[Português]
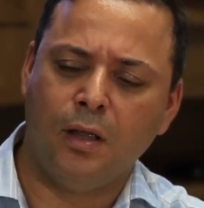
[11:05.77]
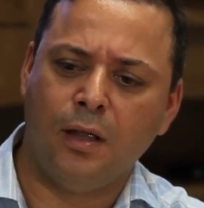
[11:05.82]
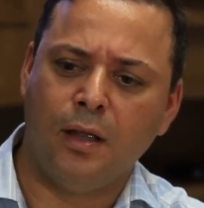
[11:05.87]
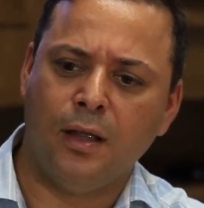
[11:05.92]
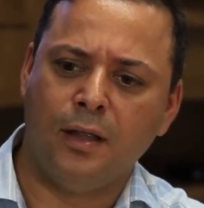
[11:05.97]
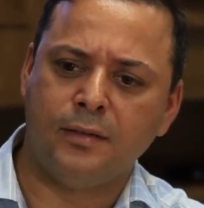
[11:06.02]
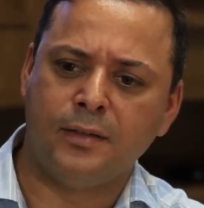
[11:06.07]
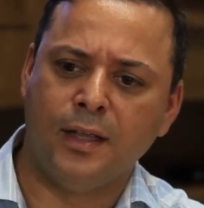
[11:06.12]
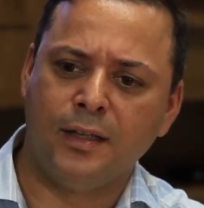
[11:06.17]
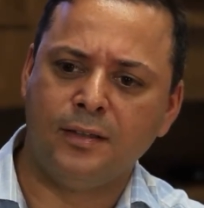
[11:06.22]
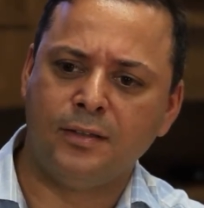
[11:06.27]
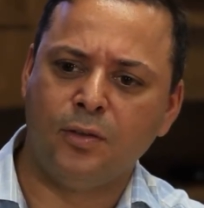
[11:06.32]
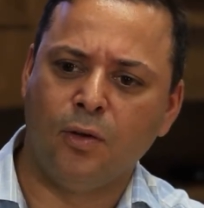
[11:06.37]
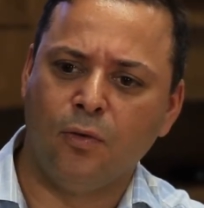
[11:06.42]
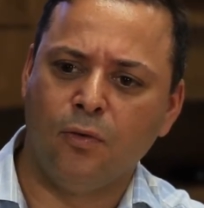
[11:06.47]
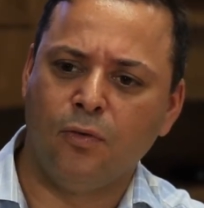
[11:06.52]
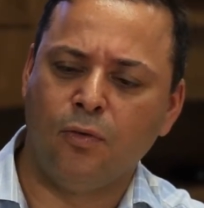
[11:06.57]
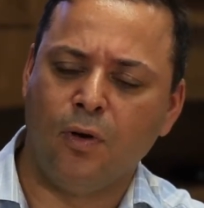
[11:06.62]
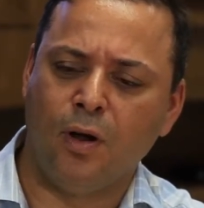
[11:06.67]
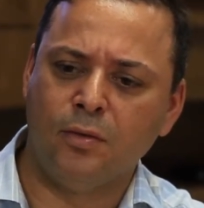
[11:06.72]
é, tem que ser
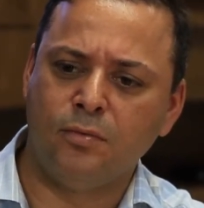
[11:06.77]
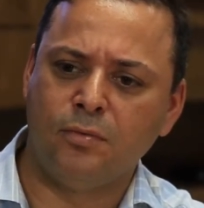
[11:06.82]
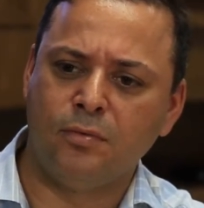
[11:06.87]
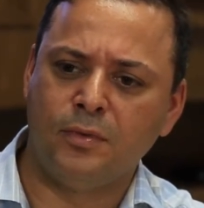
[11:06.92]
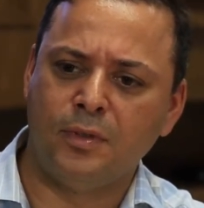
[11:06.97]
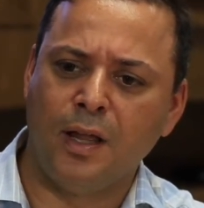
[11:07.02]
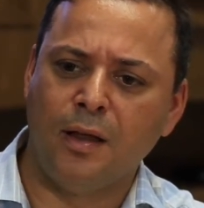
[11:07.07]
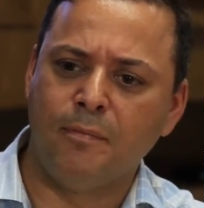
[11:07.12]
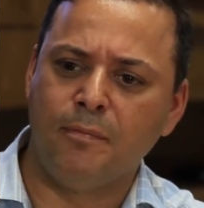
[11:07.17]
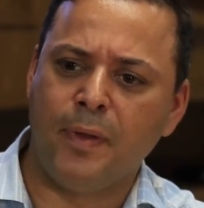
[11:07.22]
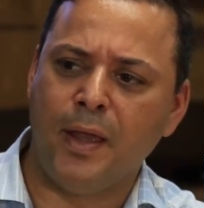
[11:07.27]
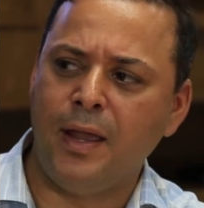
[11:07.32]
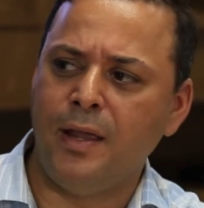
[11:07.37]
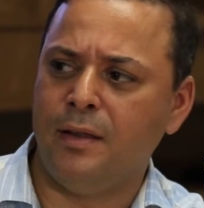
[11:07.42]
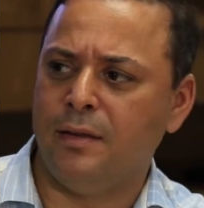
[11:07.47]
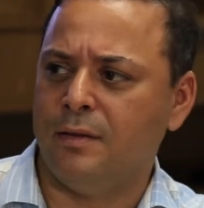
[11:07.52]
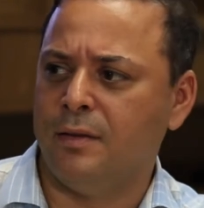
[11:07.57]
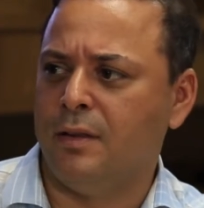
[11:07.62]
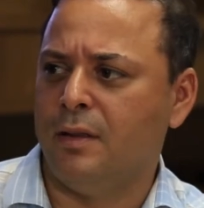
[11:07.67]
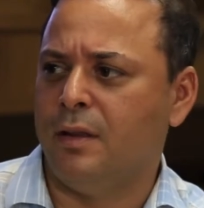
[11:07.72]
um voto
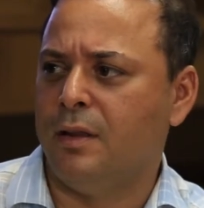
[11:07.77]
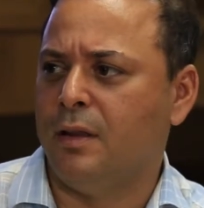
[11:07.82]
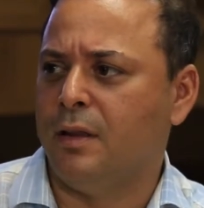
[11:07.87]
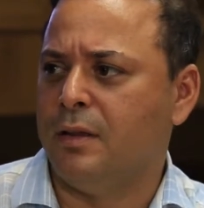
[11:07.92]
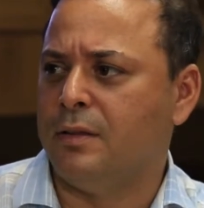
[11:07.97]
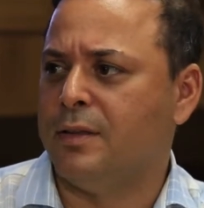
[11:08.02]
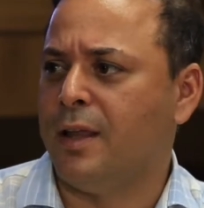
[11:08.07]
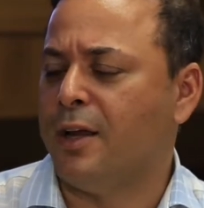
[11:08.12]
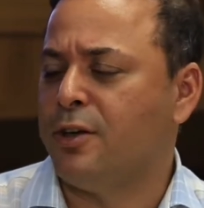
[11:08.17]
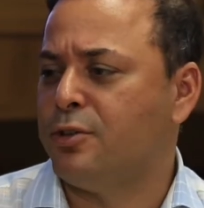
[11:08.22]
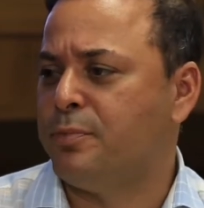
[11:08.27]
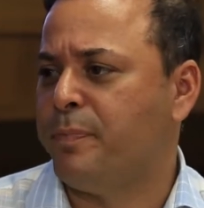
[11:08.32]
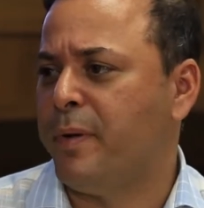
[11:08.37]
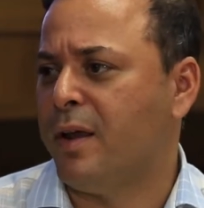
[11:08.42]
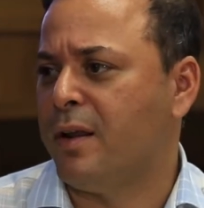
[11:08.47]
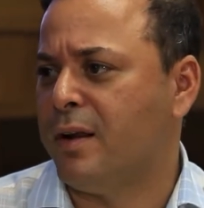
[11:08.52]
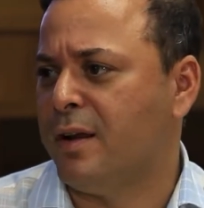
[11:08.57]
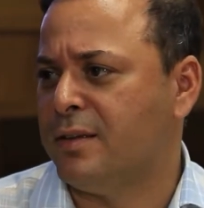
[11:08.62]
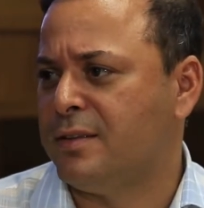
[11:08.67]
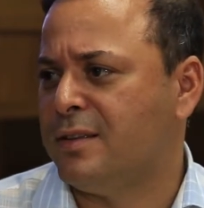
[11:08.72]
também da
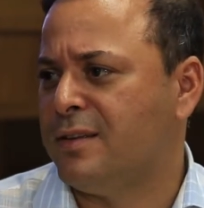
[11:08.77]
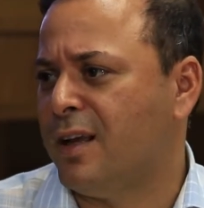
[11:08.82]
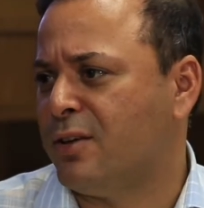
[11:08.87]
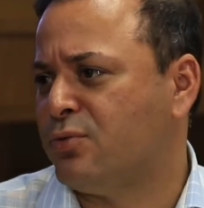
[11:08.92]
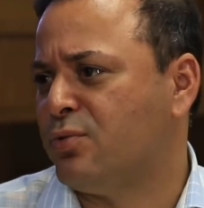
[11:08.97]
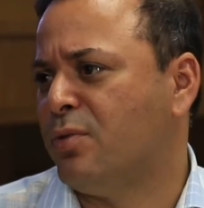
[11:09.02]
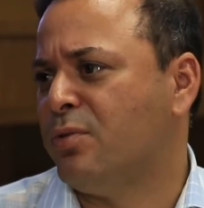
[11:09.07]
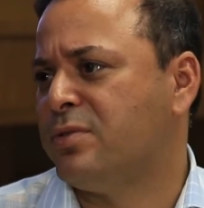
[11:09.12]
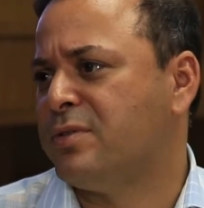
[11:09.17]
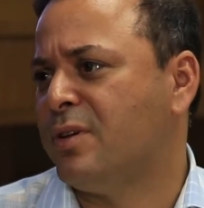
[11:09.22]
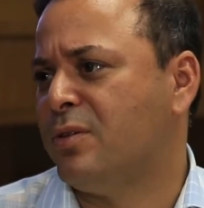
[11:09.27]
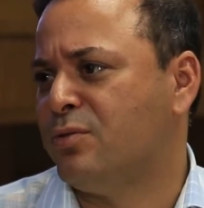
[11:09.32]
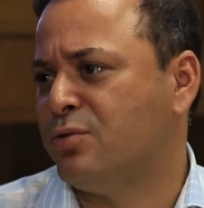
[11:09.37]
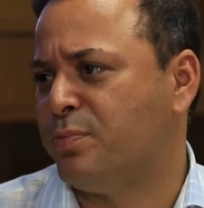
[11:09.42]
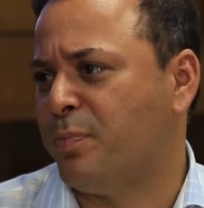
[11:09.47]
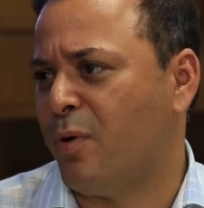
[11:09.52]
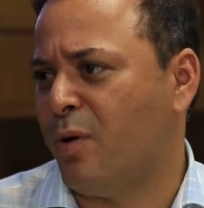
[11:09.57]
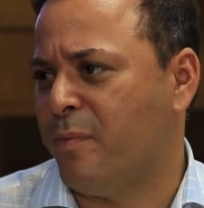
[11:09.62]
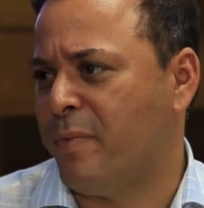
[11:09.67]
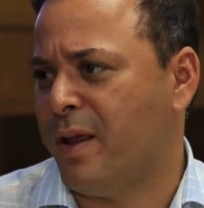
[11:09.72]
esperança e da solução
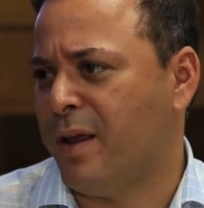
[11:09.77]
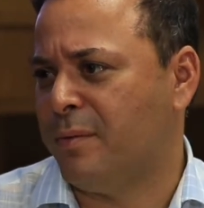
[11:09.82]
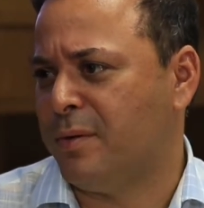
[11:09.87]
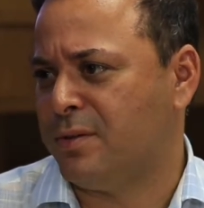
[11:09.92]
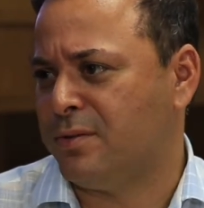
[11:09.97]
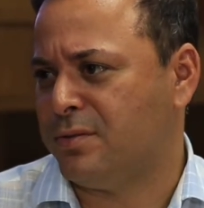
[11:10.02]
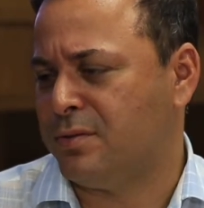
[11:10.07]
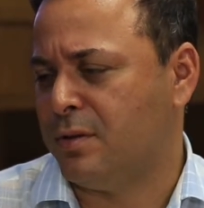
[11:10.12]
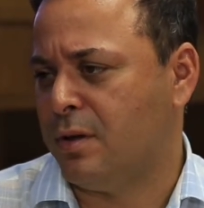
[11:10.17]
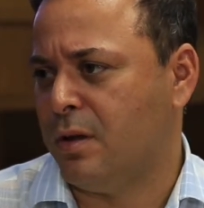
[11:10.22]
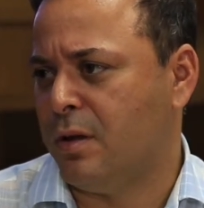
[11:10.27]
dos problemas.